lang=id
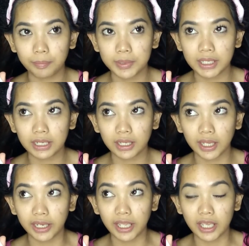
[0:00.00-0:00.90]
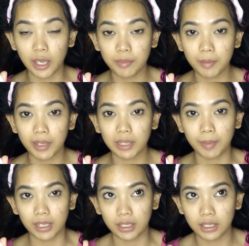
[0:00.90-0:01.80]
skincare AM yang
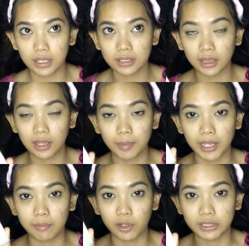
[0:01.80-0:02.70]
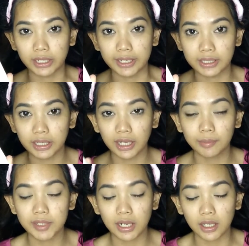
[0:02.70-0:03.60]
pagi-pagi setelah pakai moisturizer
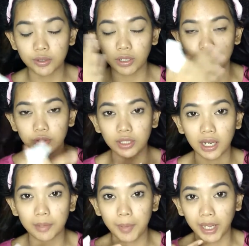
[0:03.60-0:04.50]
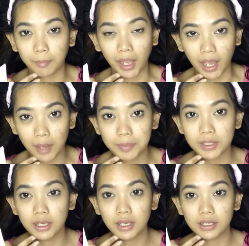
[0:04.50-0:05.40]
kalian bisa langsung lanjut dengan pakai make
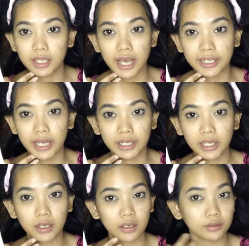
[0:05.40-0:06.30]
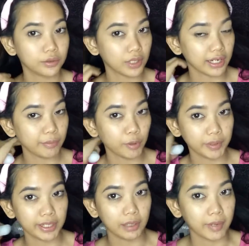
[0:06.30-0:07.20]
sehari-hari terus kalian mau
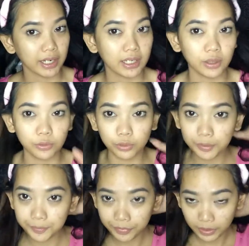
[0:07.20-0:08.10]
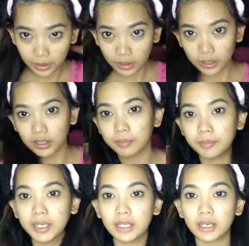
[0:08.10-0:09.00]
pergi kemana gitu
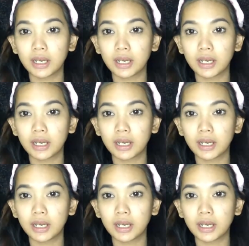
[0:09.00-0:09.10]
Bed